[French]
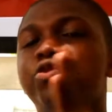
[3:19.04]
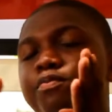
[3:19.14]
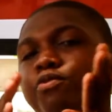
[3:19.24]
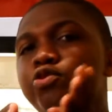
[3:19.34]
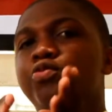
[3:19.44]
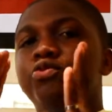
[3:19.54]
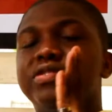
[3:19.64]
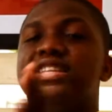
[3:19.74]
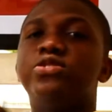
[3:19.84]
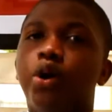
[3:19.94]
les suivent plus
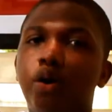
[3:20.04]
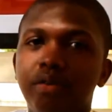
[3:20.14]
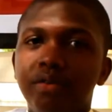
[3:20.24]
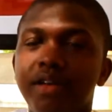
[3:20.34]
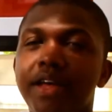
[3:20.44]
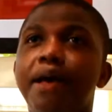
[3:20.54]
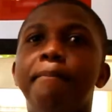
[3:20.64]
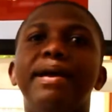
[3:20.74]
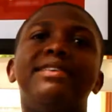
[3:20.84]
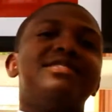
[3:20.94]
pour ce qu'ils sont.
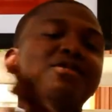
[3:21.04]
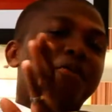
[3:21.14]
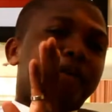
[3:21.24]
Mais si